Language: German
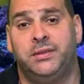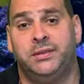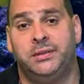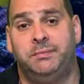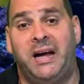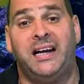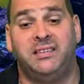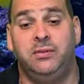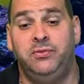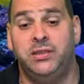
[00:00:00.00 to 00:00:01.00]
ähm,
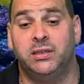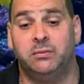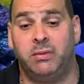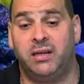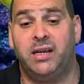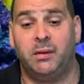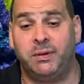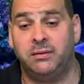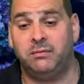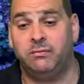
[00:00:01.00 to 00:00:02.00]
aktivieren, meine
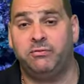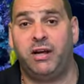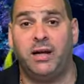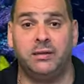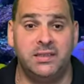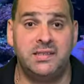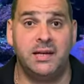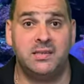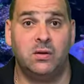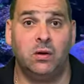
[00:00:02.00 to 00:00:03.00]
Nachbarin fragen, ist
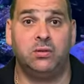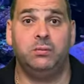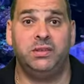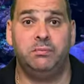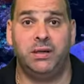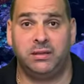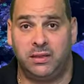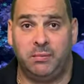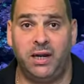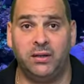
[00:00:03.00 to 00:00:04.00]
alles in Ordnung mit dem Becken,
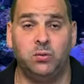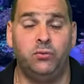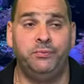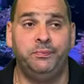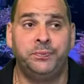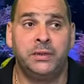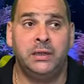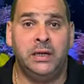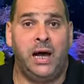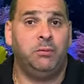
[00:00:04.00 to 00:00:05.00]
da mal anrufen,
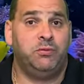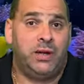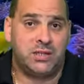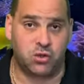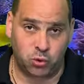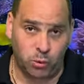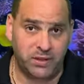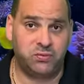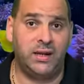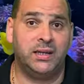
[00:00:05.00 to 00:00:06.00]
haben wir vielleicht einen
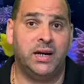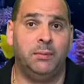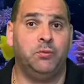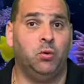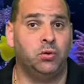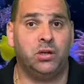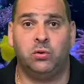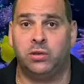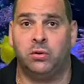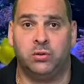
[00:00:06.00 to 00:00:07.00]
Stromausfall gehabt oder,
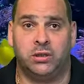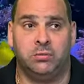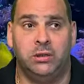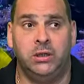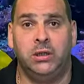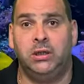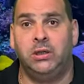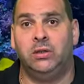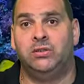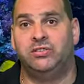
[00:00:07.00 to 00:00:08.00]
oder, oder.
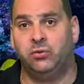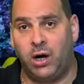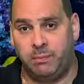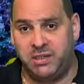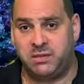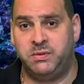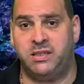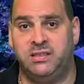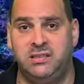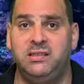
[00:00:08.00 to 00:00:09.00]
So habe ich mich
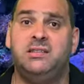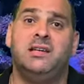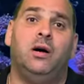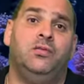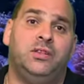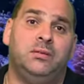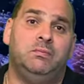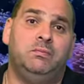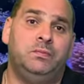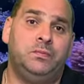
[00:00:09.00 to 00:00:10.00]
jetzt dieses Jahr auf
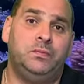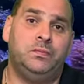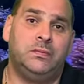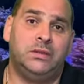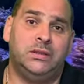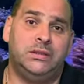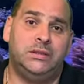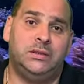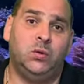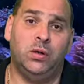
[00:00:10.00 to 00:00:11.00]
dem
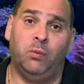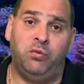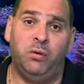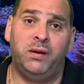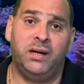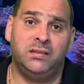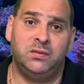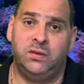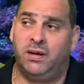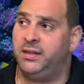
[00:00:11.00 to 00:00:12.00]
äh, Urlaub
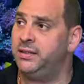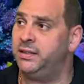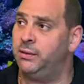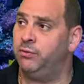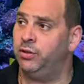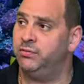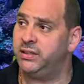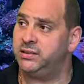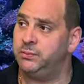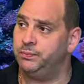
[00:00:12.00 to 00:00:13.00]
vorbereitet. Wir waren anderthalb Wochen
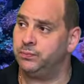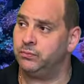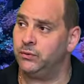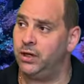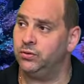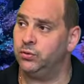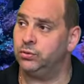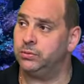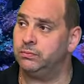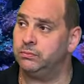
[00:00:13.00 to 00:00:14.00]
weg,
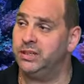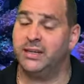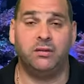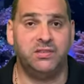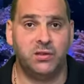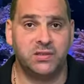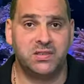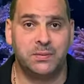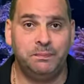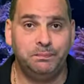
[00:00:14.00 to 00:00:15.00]
also länger wie
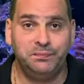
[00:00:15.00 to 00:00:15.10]
sonst.